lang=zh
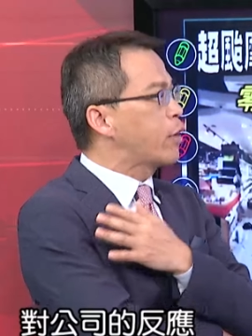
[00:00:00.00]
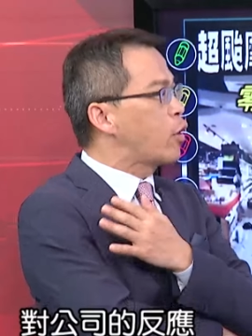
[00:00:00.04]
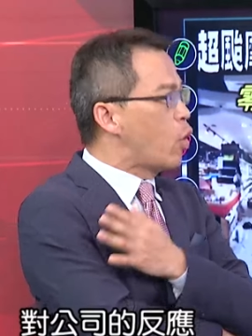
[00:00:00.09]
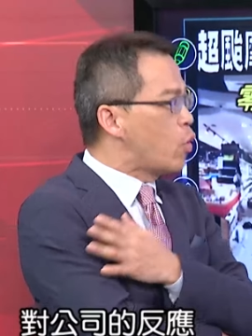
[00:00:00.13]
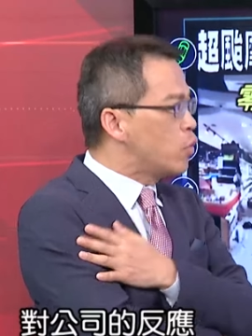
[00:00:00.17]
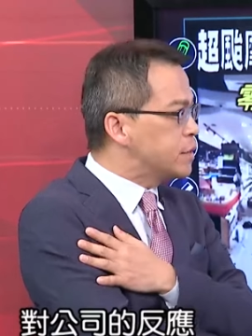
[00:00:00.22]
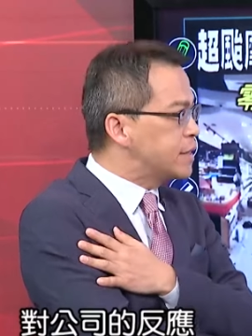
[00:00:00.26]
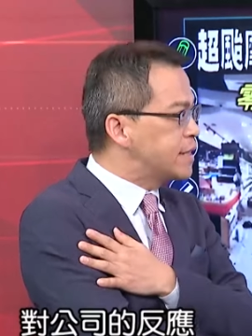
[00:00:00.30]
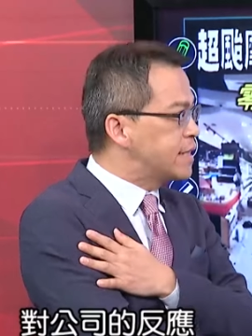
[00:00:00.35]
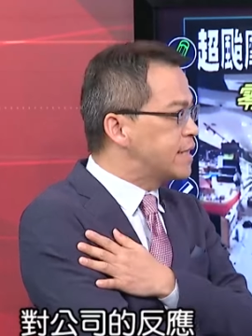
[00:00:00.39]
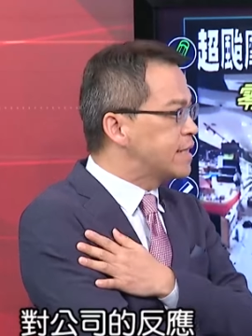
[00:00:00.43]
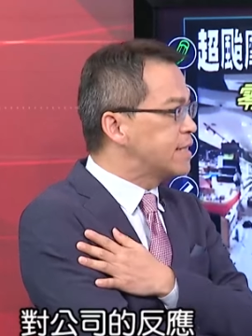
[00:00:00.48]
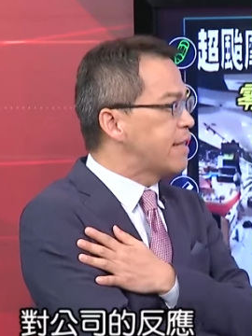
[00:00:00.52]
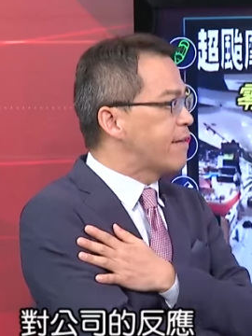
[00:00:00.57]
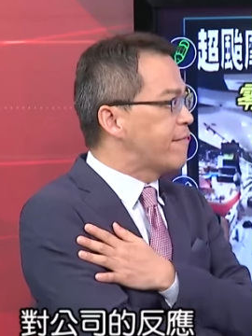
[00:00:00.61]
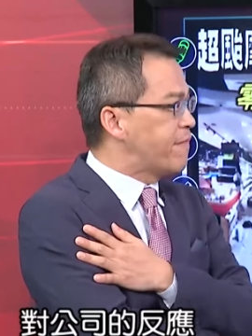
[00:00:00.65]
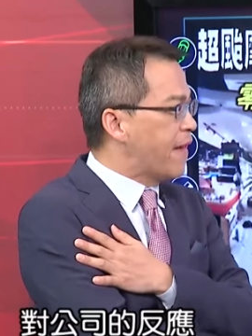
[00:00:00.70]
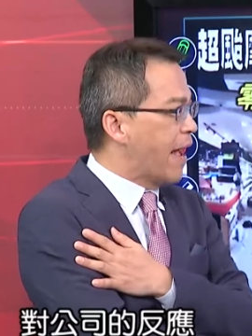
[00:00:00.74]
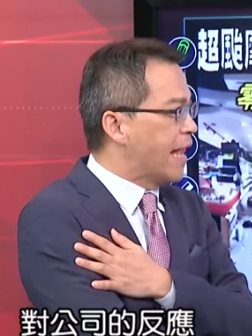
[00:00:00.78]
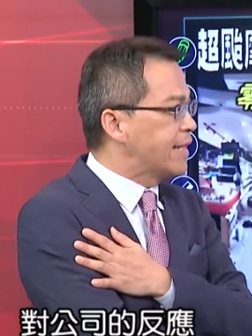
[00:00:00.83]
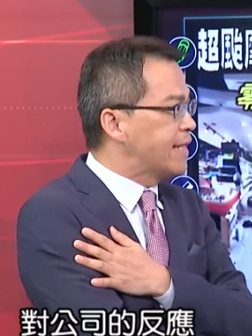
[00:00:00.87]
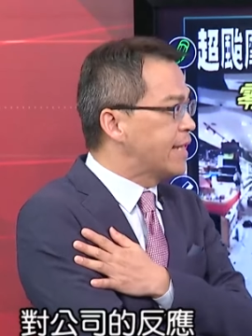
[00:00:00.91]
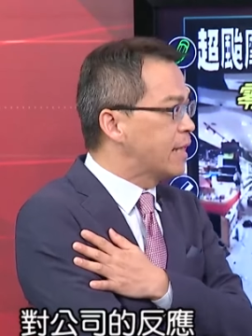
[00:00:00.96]
公司的
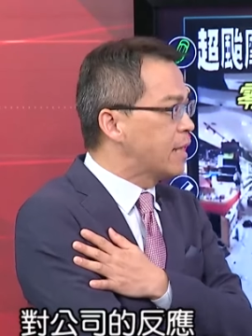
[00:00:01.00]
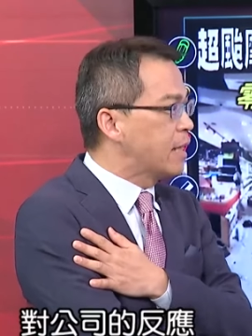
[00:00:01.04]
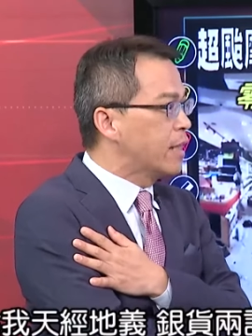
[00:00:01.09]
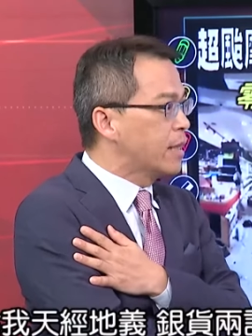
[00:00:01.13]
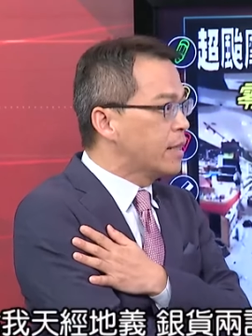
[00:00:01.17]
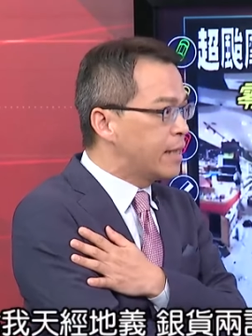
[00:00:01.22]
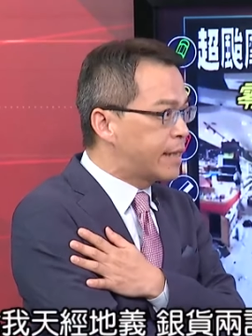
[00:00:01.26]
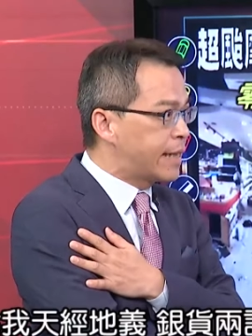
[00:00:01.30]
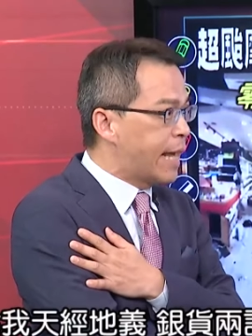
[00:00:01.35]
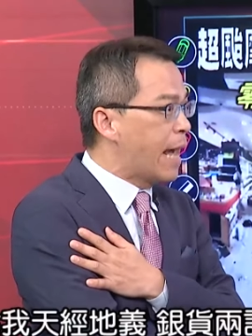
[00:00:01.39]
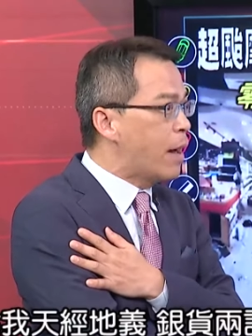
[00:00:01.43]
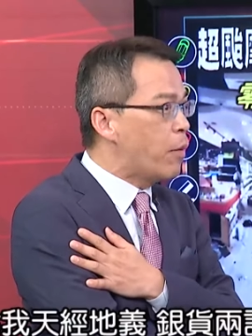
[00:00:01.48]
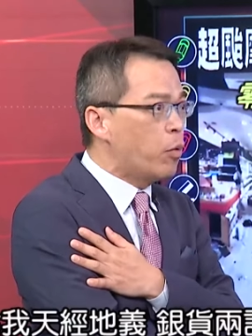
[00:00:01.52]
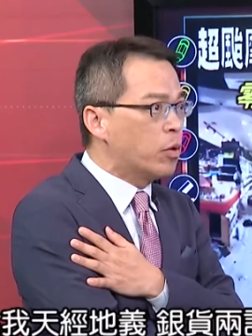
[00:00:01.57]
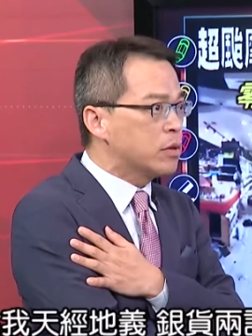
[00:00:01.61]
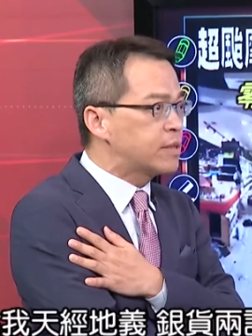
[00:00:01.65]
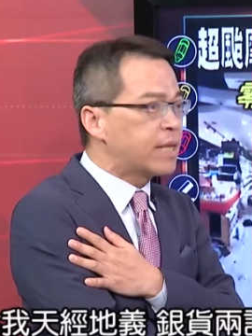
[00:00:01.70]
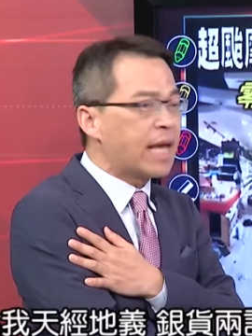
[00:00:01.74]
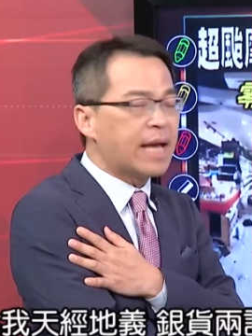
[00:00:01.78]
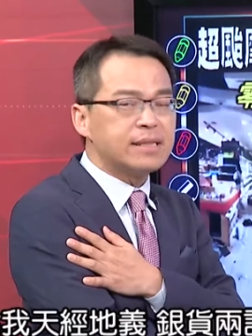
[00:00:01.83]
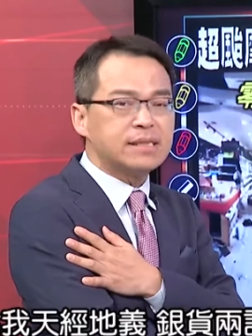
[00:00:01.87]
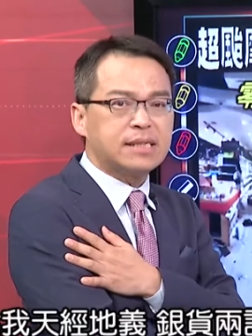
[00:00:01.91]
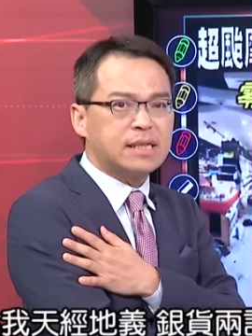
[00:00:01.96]
反应，你给我
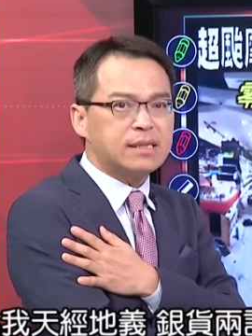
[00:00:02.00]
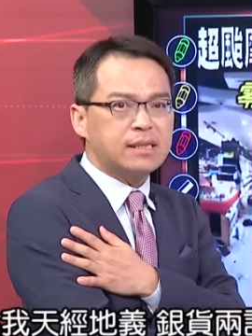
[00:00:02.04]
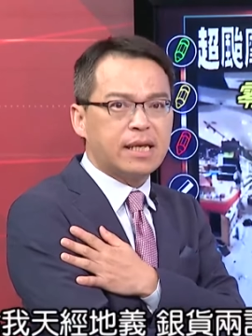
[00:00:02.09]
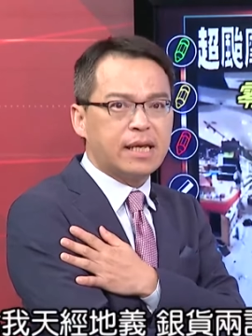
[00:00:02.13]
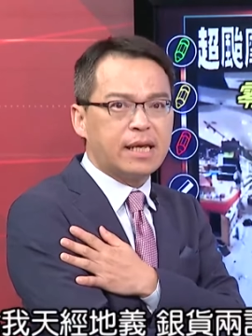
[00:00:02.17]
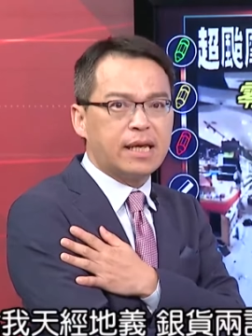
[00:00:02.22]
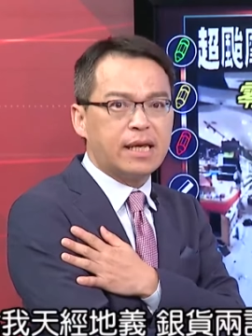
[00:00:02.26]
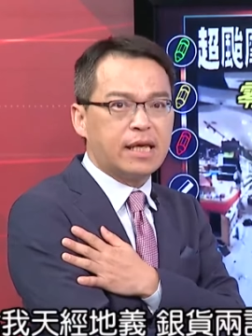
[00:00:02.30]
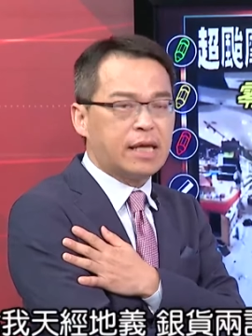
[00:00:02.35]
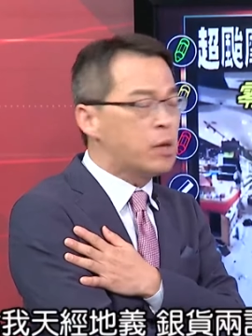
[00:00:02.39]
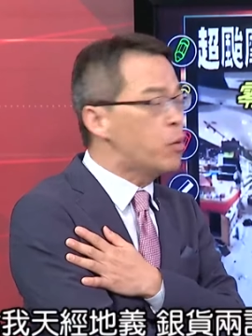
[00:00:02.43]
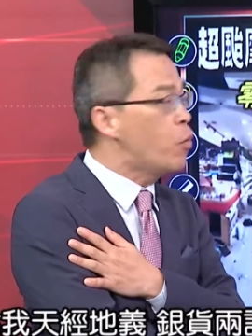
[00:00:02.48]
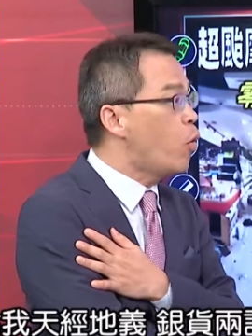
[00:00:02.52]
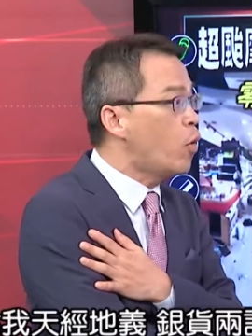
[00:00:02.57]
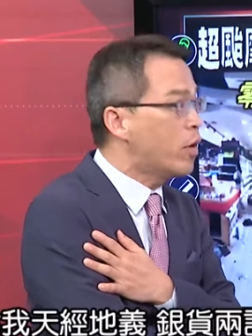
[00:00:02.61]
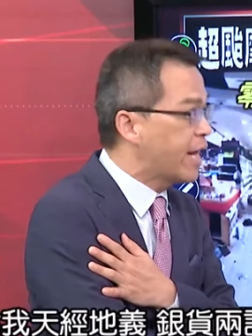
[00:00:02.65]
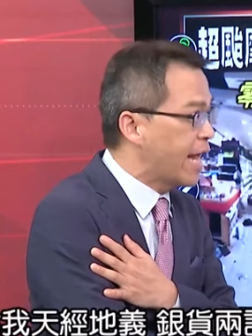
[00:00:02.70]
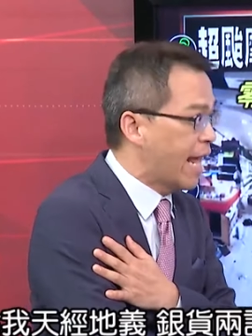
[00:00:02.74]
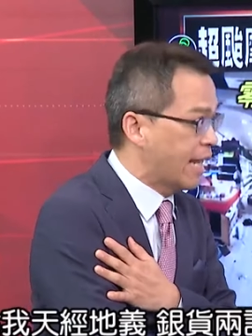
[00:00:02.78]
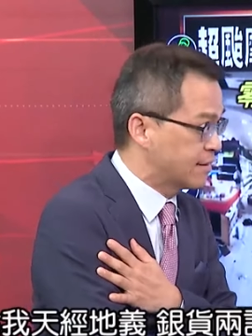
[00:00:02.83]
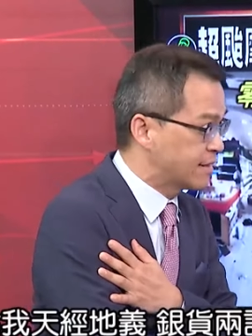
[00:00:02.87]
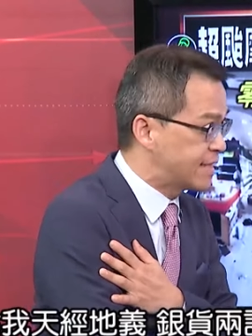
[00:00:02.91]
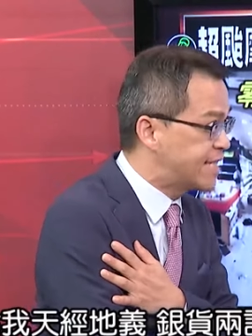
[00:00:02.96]
天经地义，赢获
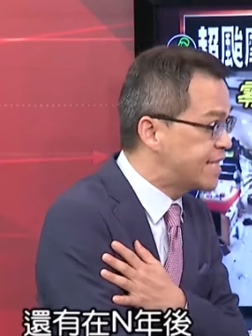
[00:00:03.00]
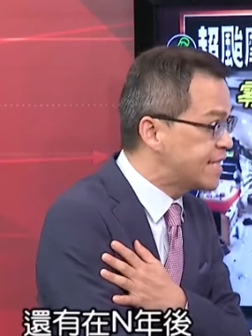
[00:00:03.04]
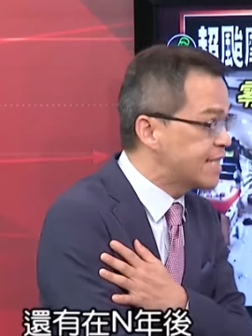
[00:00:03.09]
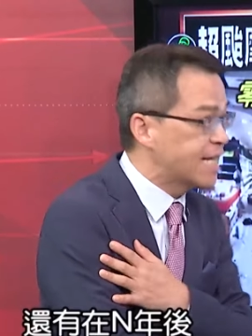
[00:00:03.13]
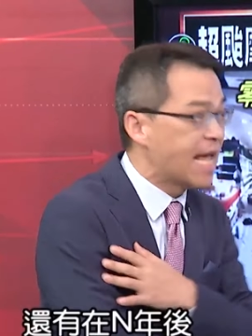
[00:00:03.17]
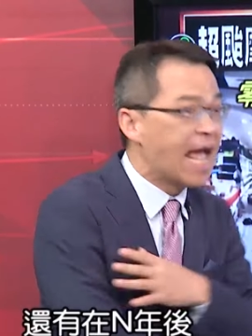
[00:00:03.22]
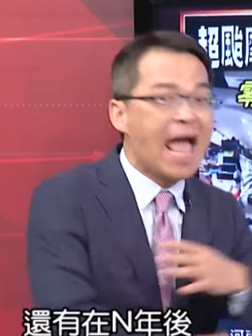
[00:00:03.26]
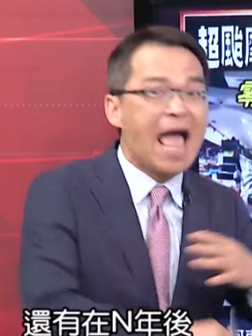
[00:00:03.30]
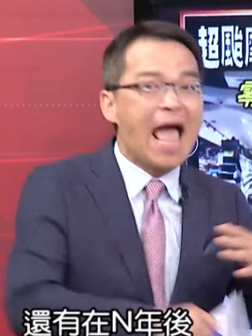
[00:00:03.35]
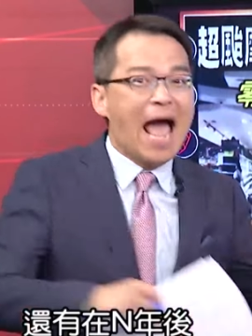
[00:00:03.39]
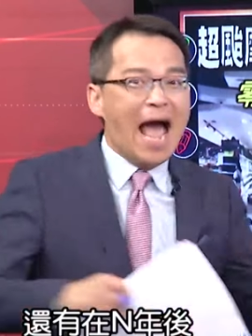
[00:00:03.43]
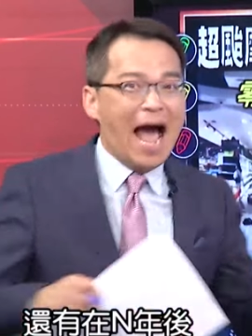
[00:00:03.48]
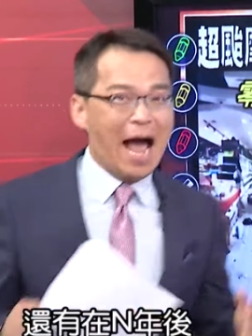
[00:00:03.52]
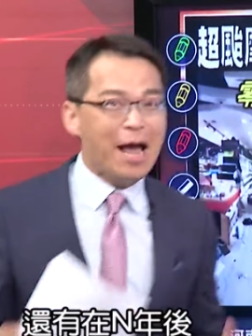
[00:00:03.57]
两讫，对，